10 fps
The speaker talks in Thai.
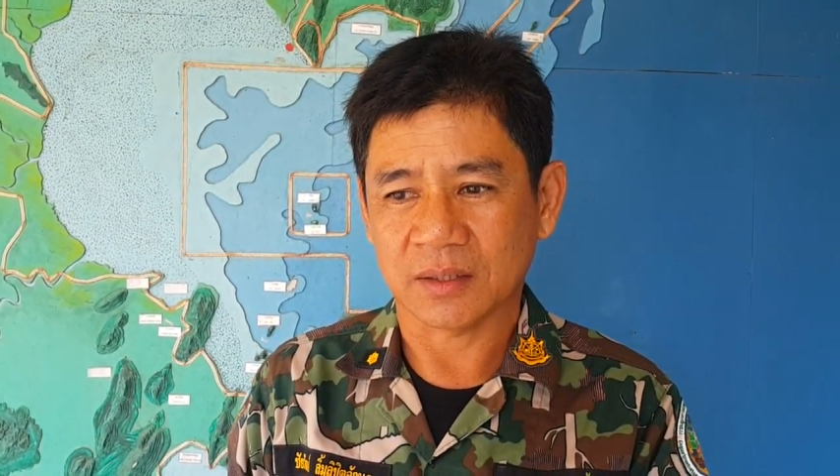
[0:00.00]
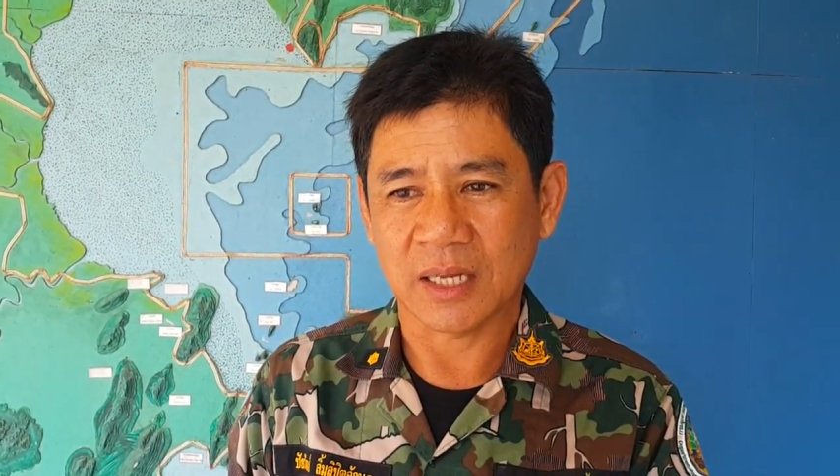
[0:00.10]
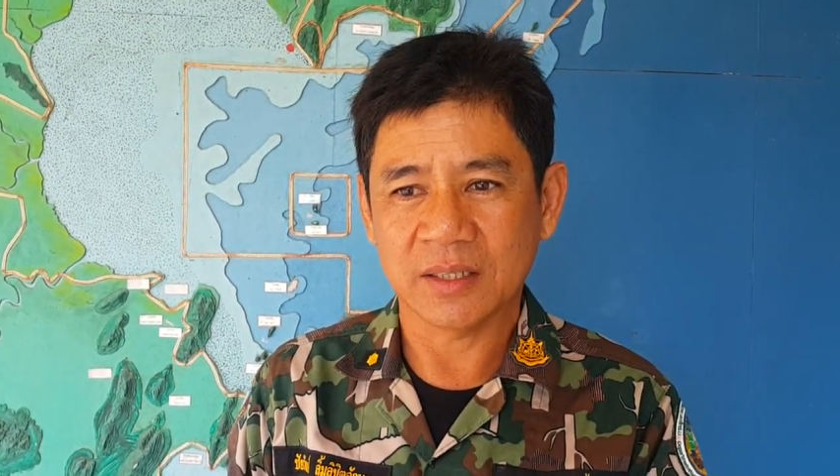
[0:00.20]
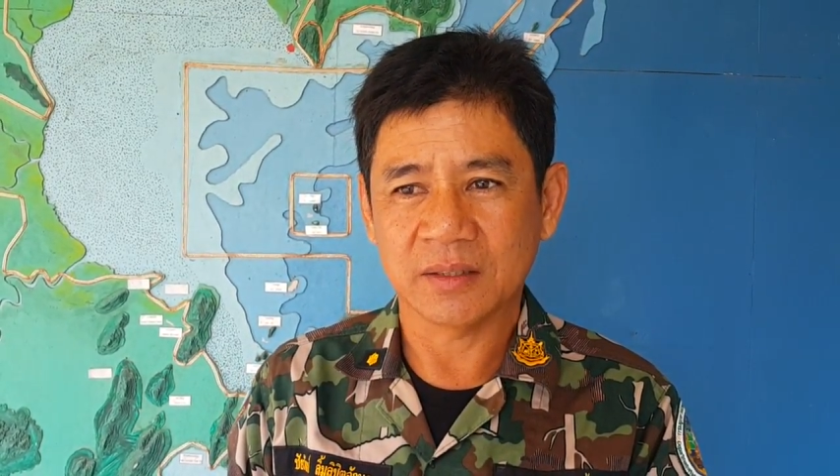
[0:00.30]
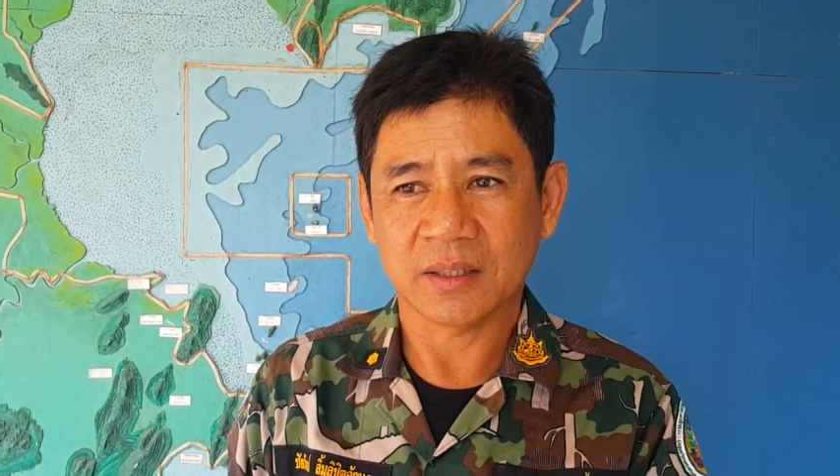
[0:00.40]

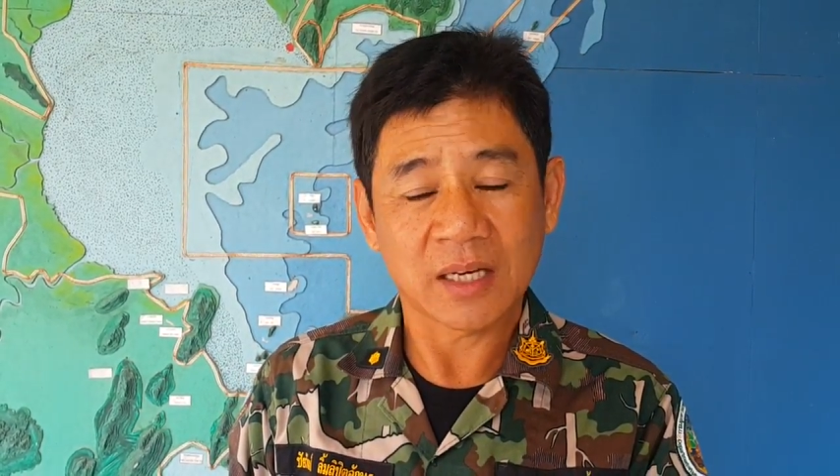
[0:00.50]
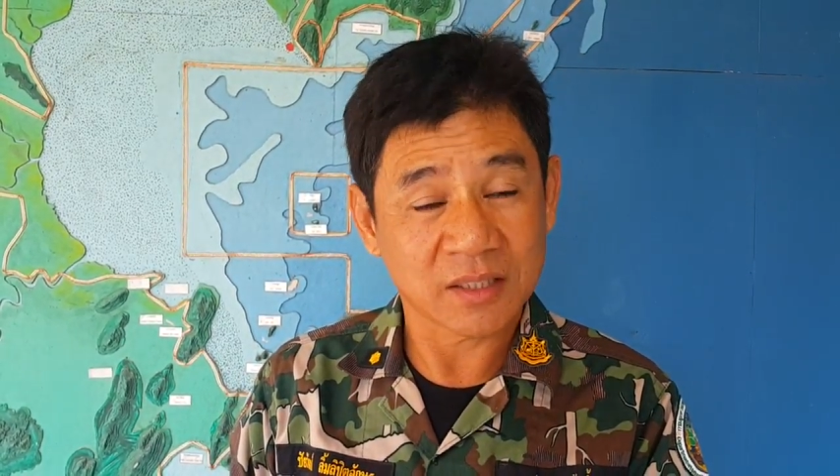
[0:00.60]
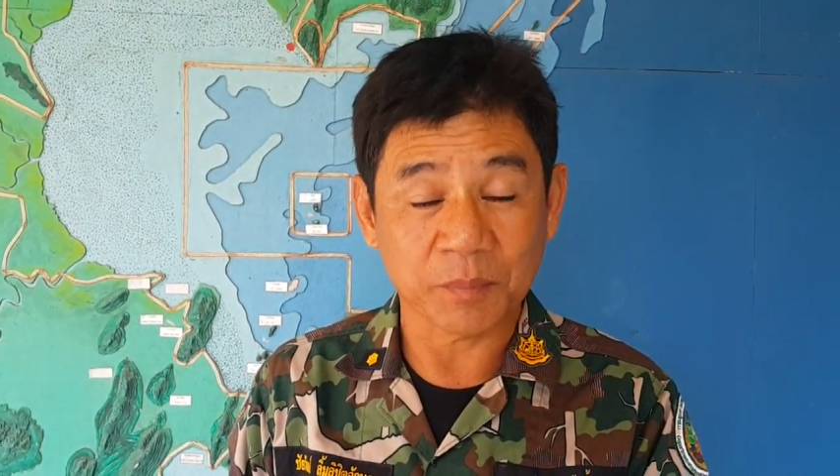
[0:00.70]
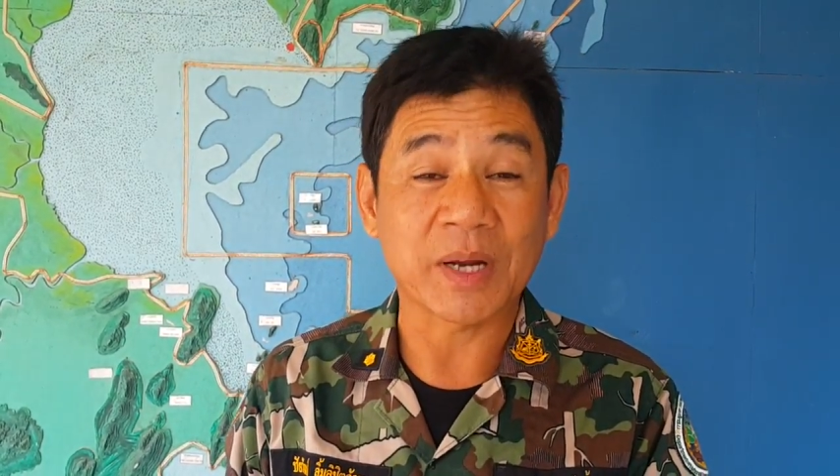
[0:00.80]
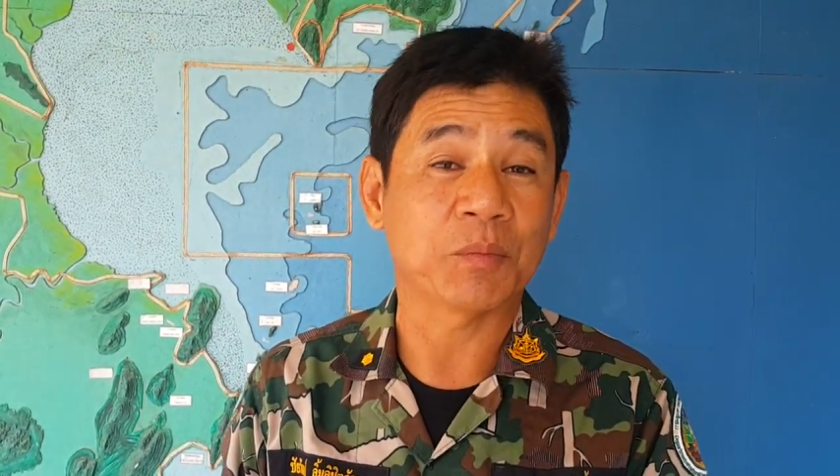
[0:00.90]
ท่านท่าน
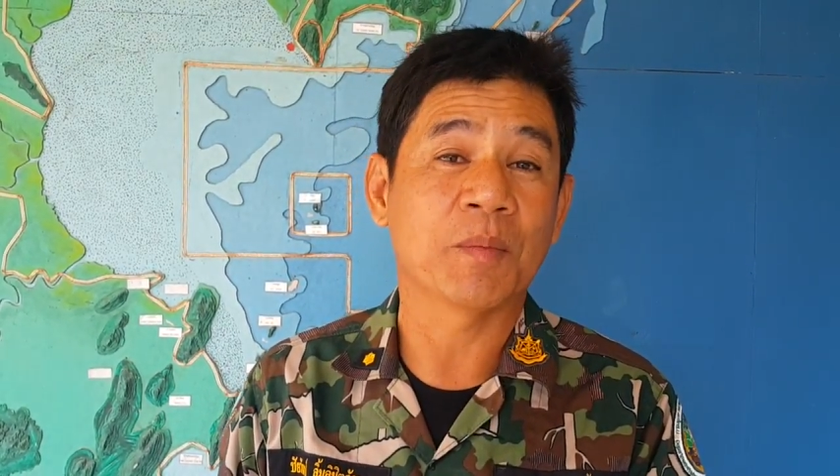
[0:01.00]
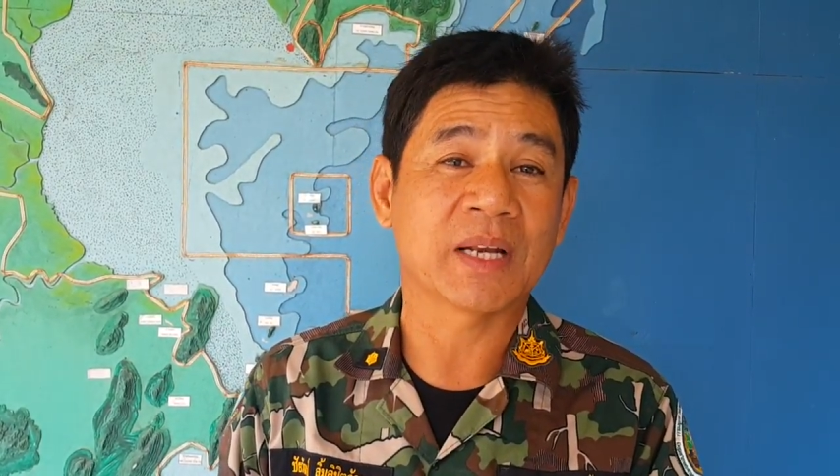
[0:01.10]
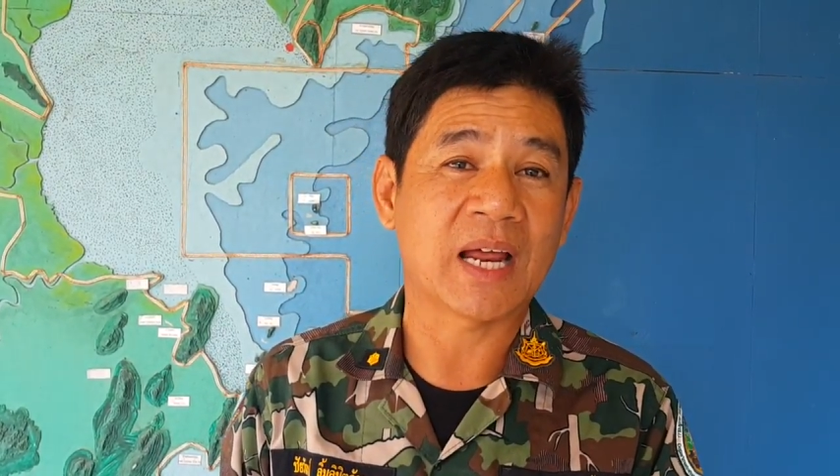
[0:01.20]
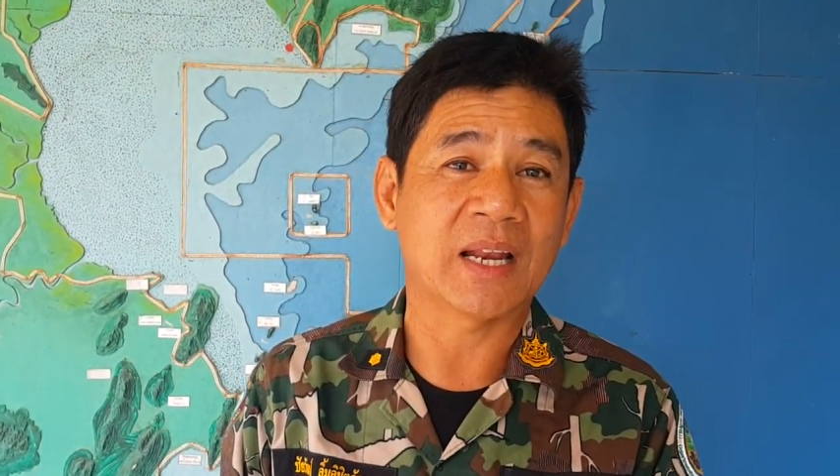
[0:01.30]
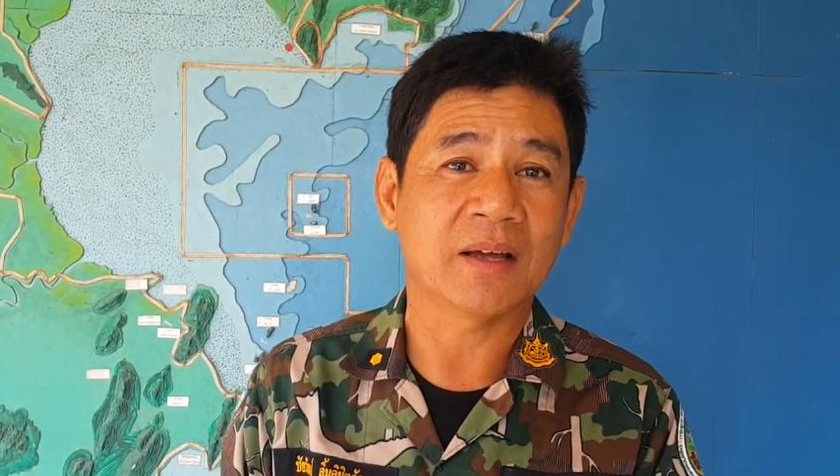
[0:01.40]
สัมผัสผมมา
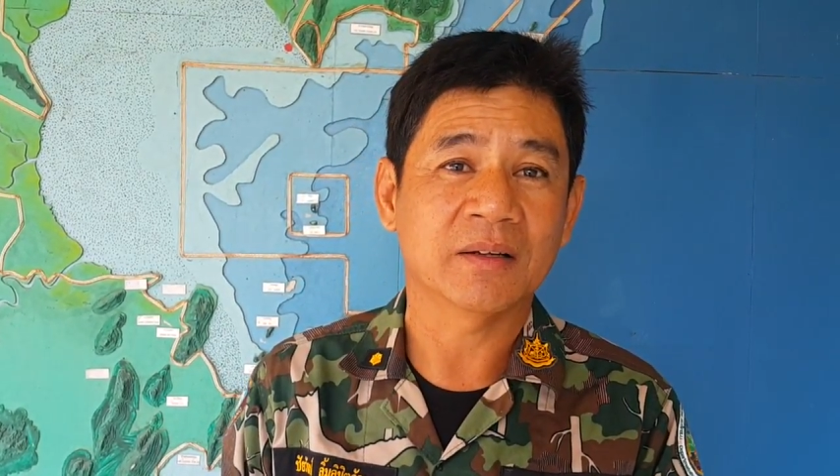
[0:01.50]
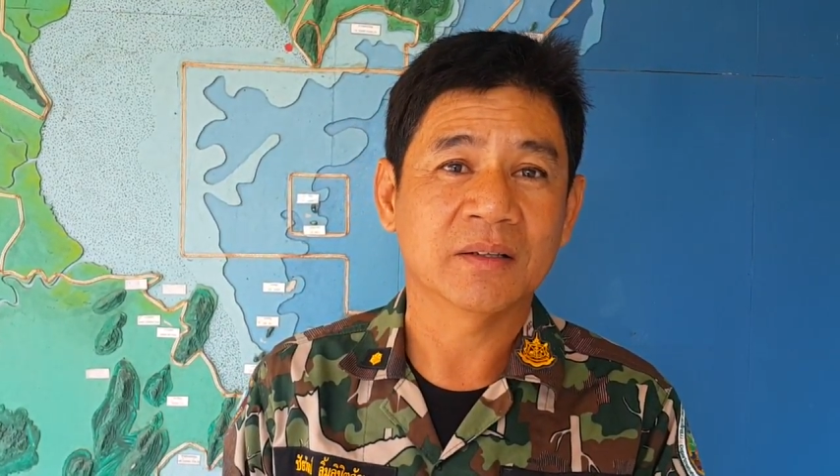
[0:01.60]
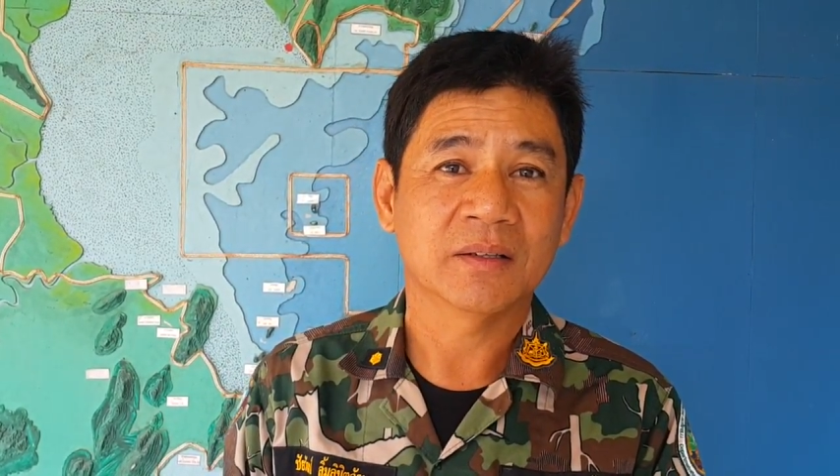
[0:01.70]
นานแล้ว